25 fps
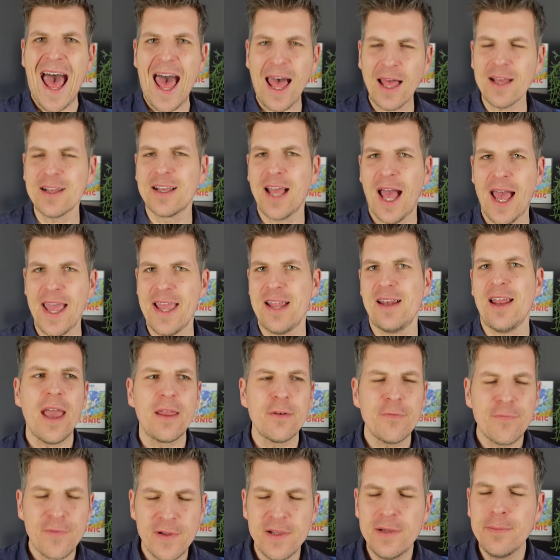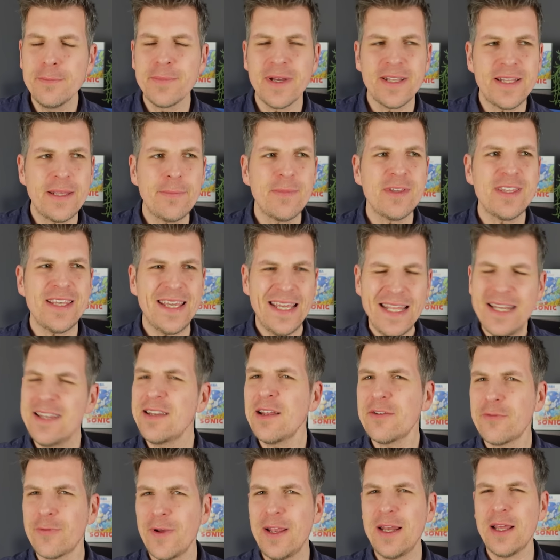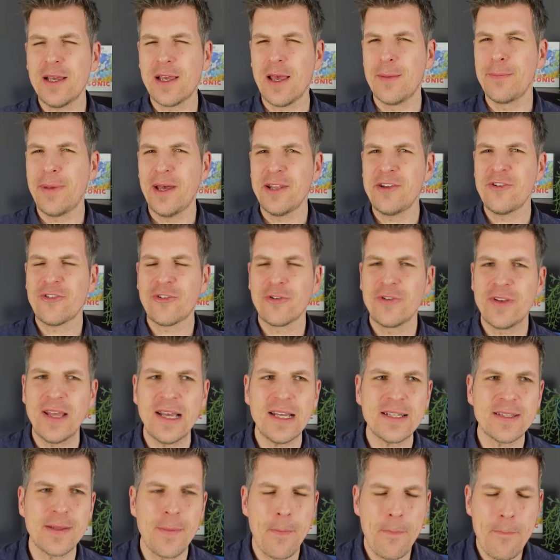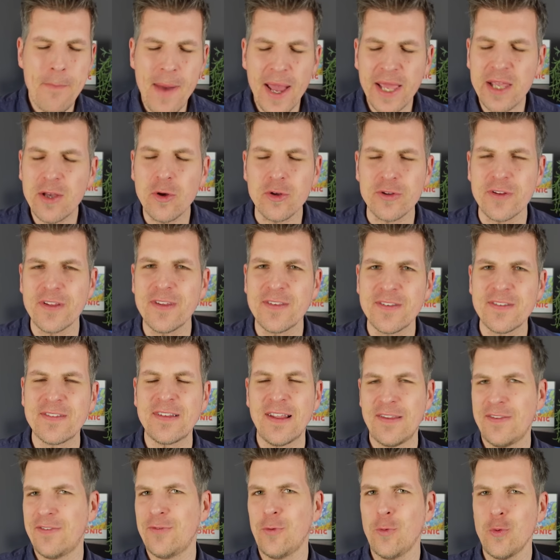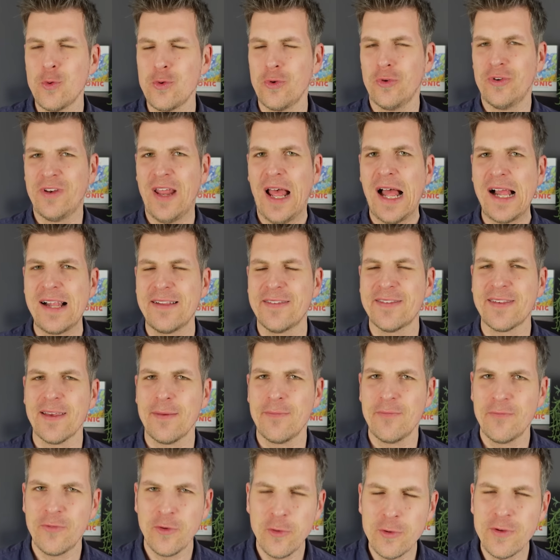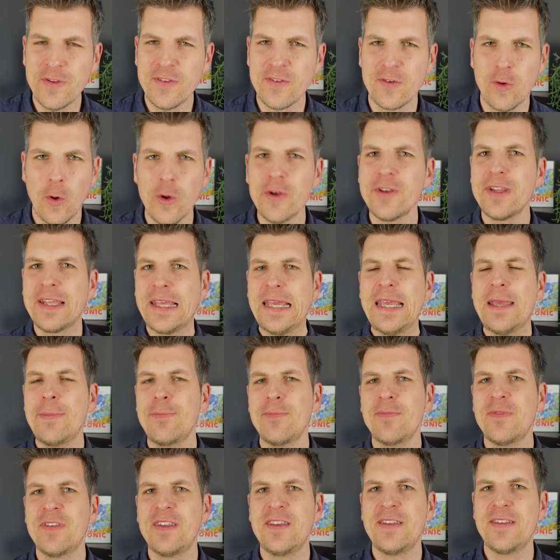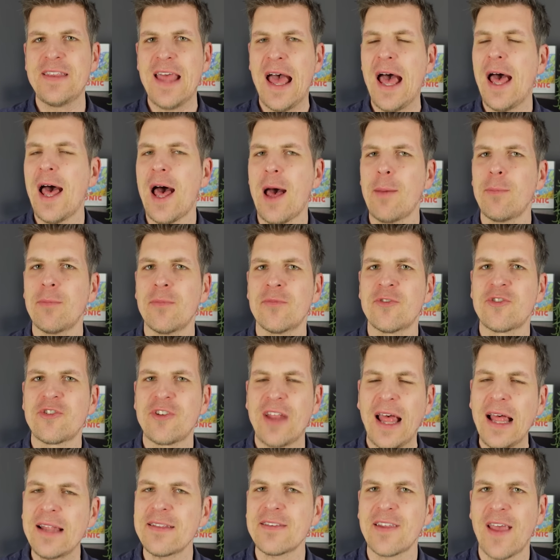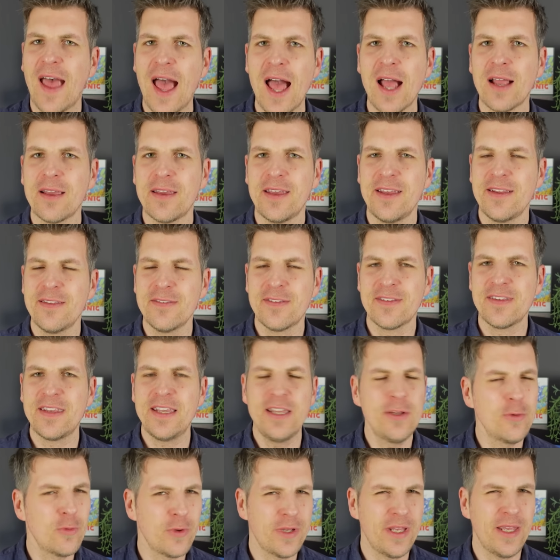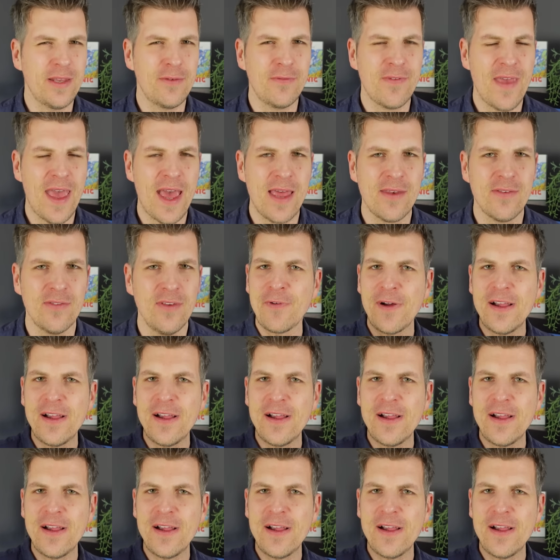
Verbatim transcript: Argyle. Ein Film, bei dem ich in der Trailer-Kampagne schon dachte, mein Gott, ist das ununterhaltsam. Wird es Leute geben, die da am Starttag ins Kino gehen werden?